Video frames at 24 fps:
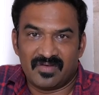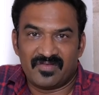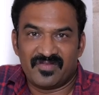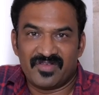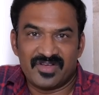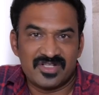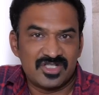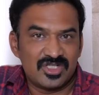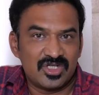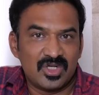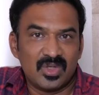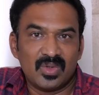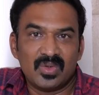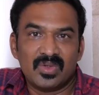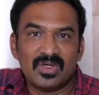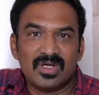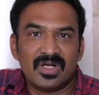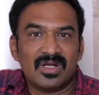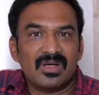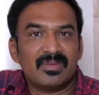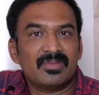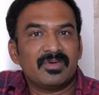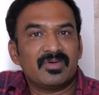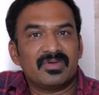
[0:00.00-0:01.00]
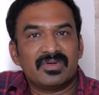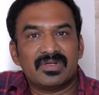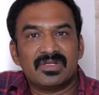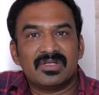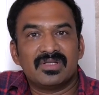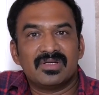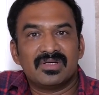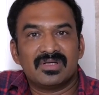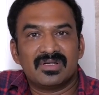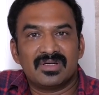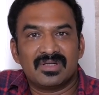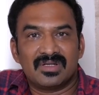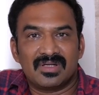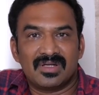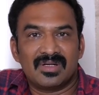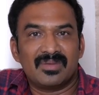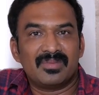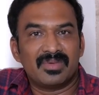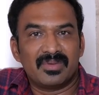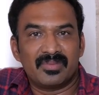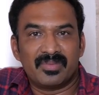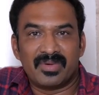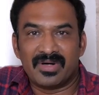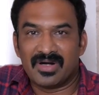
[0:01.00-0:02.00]
ஃபஸ்ட் லுக் எல்லாமே வந்து
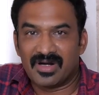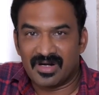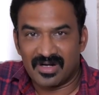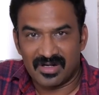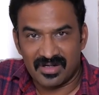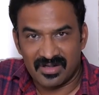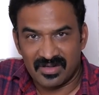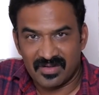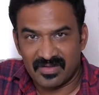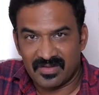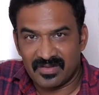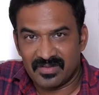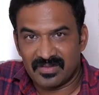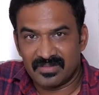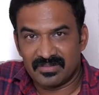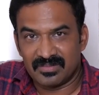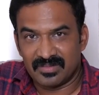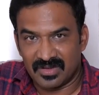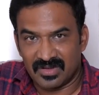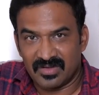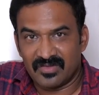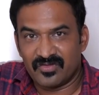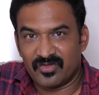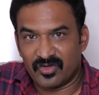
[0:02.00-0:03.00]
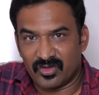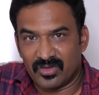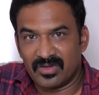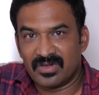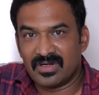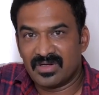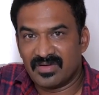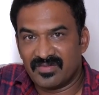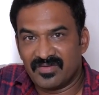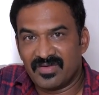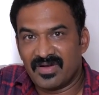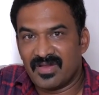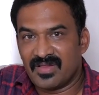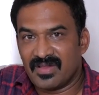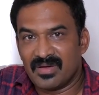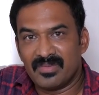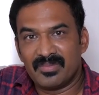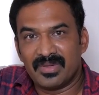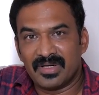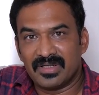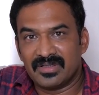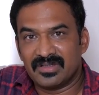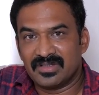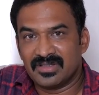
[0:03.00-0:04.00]
நம்ம பண்ணுற ஃபோட்டோகிராஃபியில் தான்
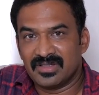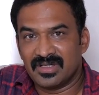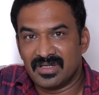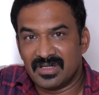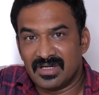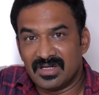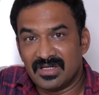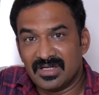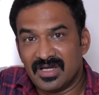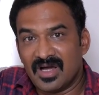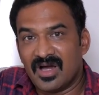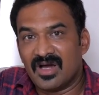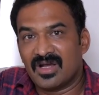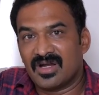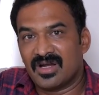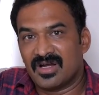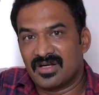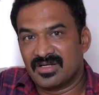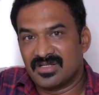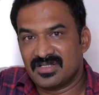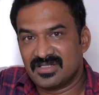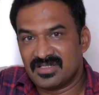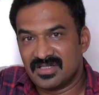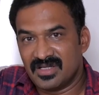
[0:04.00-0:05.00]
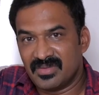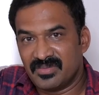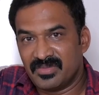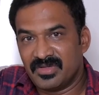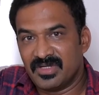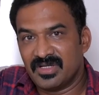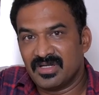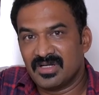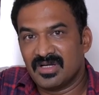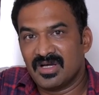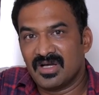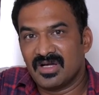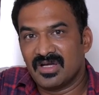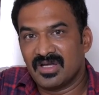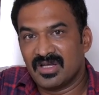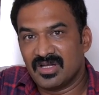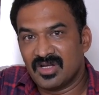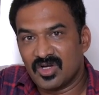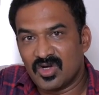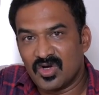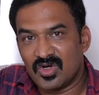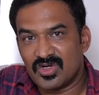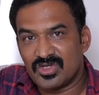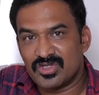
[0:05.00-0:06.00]
பார்த்து என்ன யார் ஆர்டிஸ்ட் எப்படி இருக்காங்க என்ன
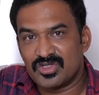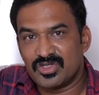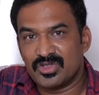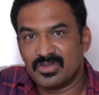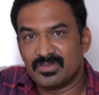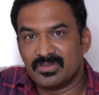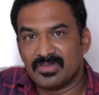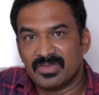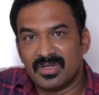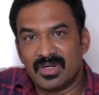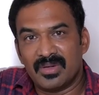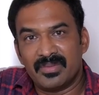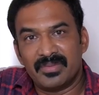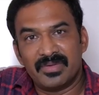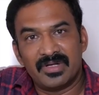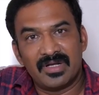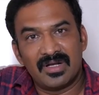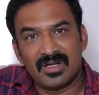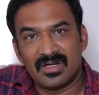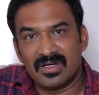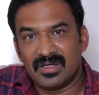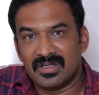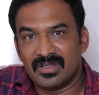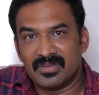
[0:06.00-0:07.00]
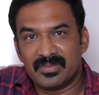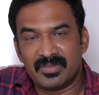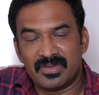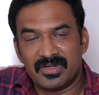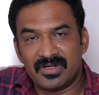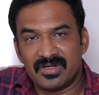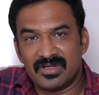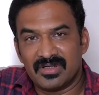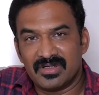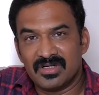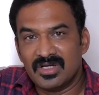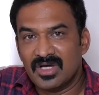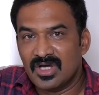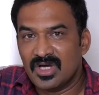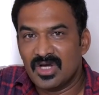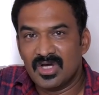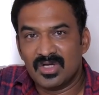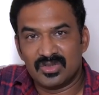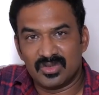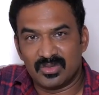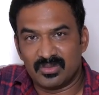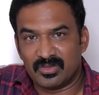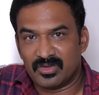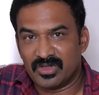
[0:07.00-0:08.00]
காஸ்டியூம் அப்படிலாம் இது பண்ணுறது
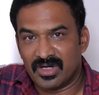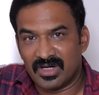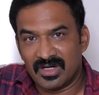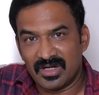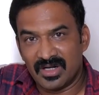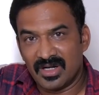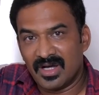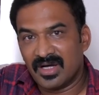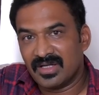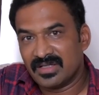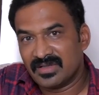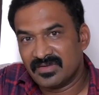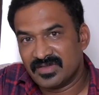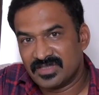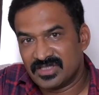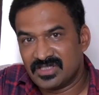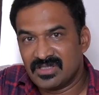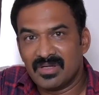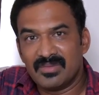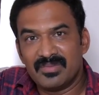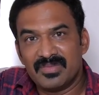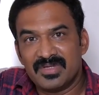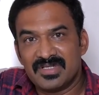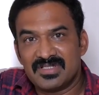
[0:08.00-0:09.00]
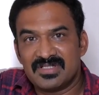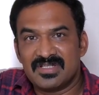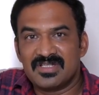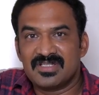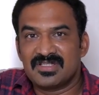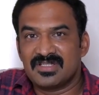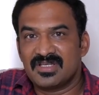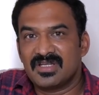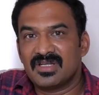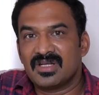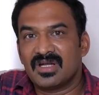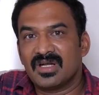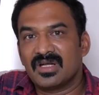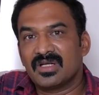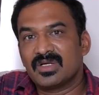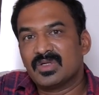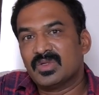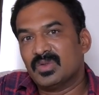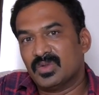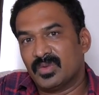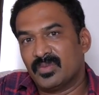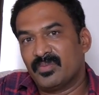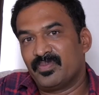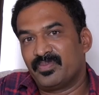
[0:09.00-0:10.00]
ஸோ முன்னாடிலாம் அதை வச்சு தான் பிஸ்னஸே
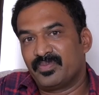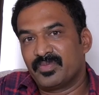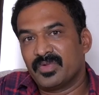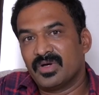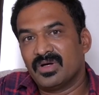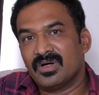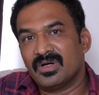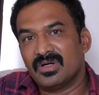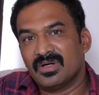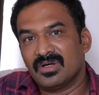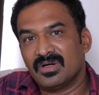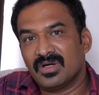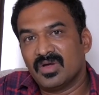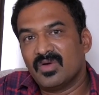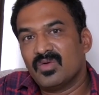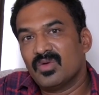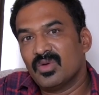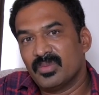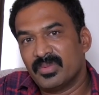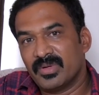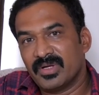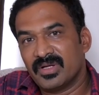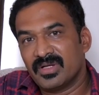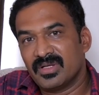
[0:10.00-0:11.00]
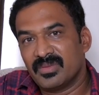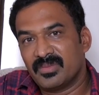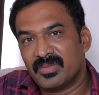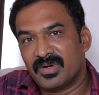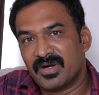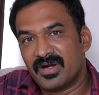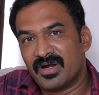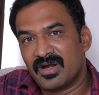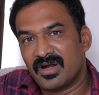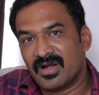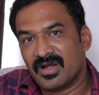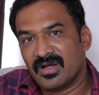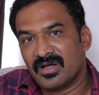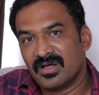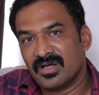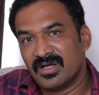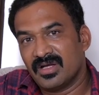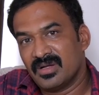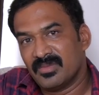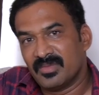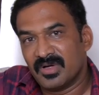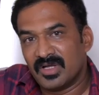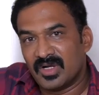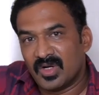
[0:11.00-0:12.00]
நடக்கும் எவ்வளோ பேர் இது பண்ணுறாங்க
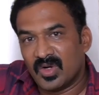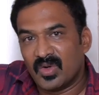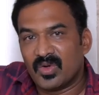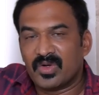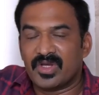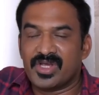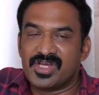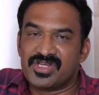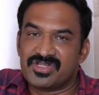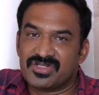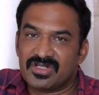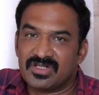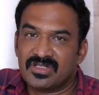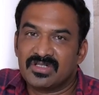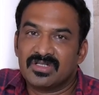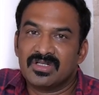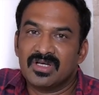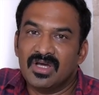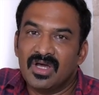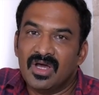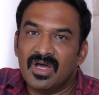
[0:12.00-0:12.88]
என்ன மாதிரி லொக்கேஷன்